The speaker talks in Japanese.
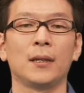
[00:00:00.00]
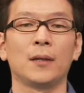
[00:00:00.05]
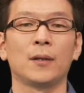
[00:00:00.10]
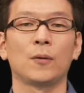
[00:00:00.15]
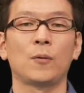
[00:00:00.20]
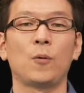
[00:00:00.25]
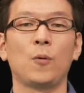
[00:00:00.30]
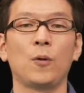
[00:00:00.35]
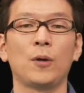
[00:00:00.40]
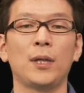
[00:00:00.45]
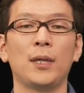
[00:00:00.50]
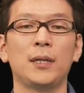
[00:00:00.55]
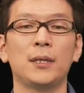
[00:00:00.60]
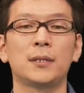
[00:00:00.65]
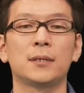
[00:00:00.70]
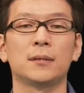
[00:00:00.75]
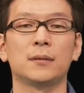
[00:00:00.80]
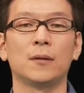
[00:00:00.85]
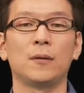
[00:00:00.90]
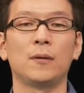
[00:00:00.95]
高品
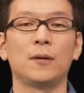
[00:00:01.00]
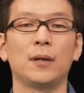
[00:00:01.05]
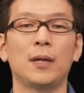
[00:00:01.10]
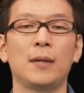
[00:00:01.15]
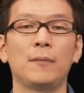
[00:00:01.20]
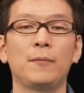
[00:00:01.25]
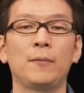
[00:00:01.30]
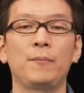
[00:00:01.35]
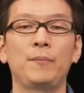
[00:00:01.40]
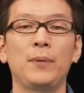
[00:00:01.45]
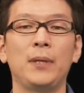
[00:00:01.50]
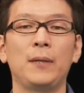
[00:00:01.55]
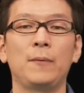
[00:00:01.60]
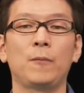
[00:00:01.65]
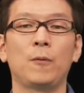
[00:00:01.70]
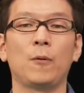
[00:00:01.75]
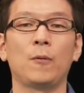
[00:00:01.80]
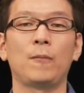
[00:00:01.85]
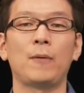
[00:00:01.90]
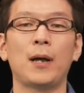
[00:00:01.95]
質の MP4
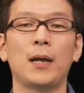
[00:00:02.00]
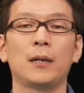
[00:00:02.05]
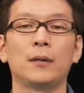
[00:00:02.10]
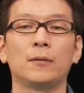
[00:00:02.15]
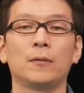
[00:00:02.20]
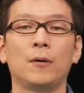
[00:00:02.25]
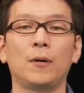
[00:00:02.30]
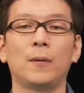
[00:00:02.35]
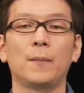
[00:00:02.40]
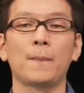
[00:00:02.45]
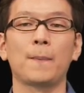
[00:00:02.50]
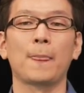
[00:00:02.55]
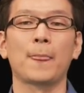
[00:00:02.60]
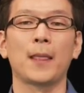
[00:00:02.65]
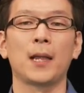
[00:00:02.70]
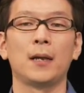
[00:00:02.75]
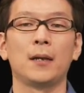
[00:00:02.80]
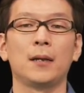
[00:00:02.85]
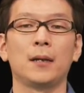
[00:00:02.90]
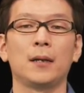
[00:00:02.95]
ファイルを
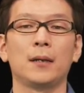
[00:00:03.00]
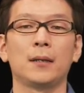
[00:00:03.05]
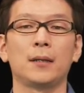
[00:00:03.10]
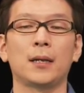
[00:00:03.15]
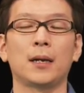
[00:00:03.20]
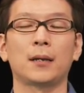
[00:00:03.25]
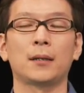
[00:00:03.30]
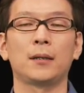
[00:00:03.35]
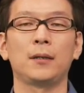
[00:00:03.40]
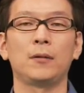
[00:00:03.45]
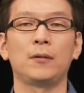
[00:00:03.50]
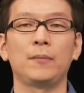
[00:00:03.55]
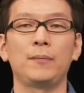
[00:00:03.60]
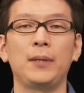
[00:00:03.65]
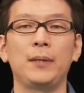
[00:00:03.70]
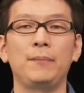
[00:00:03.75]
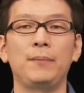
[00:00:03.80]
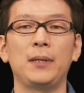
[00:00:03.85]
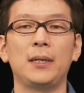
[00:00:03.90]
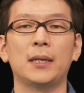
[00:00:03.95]

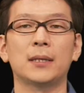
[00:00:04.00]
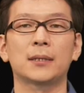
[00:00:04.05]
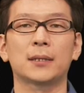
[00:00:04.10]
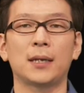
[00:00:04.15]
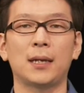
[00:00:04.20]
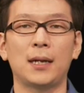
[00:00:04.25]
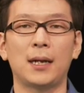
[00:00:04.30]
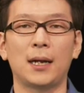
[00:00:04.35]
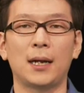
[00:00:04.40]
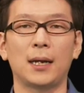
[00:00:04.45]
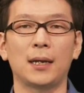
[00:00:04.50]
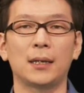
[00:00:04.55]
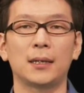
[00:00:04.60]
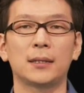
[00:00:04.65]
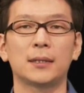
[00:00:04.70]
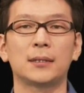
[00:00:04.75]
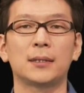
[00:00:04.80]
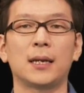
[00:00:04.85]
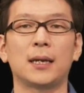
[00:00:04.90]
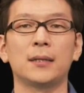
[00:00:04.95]
100kbps から
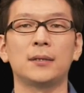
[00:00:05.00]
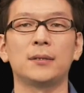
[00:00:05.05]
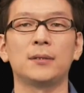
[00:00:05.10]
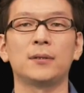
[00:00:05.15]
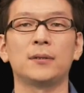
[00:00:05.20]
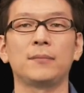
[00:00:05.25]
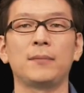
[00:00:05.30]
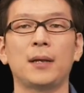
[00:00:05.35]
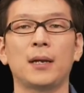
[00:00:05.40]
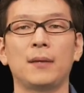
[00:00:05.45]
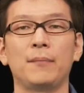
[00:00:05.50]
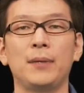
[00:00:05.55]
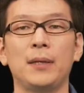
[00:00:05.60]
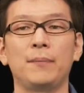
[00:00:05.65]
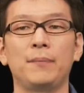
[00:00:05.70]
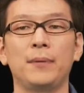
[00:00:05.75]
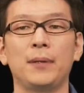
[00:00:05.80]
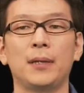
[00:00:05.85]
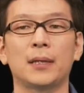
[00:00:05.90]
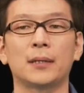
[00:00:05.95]

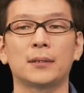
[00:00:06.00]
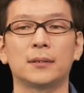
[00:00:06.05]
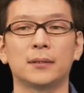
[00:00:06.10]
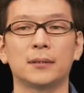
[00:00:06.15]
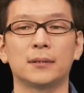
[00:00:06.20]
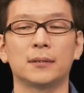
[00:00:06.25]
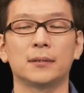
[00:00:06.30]
30mbps